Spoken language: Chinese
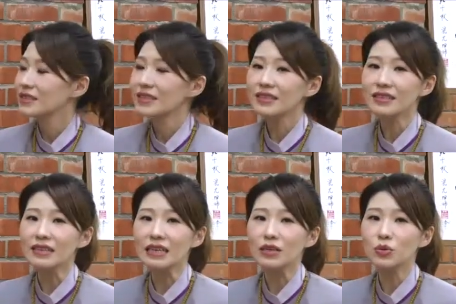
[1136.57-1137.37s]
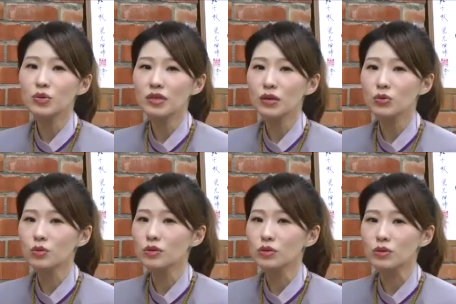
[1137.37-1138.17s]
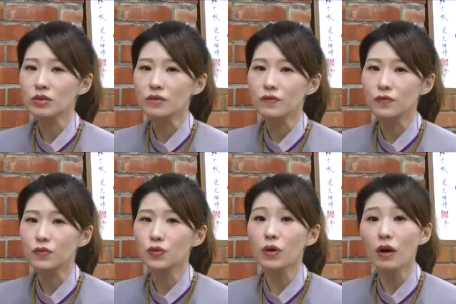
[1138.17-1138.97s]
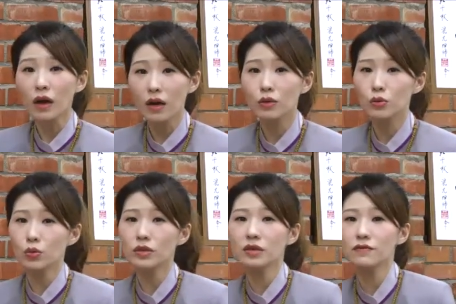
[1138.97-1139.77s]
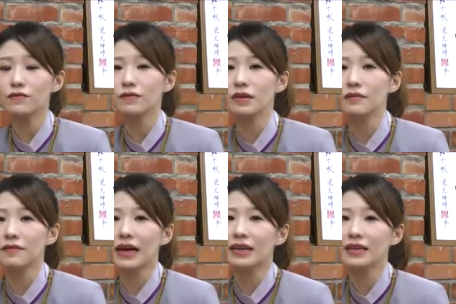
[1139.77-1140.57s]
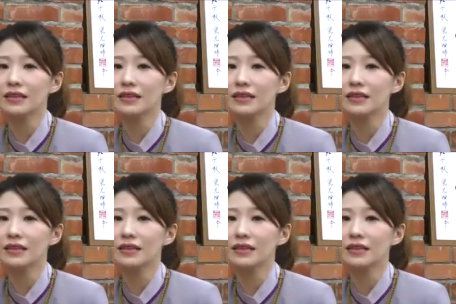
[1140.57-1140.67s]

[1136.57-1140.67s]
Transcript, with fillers: 其实在这个领域上做的就是服务，有很多政府的法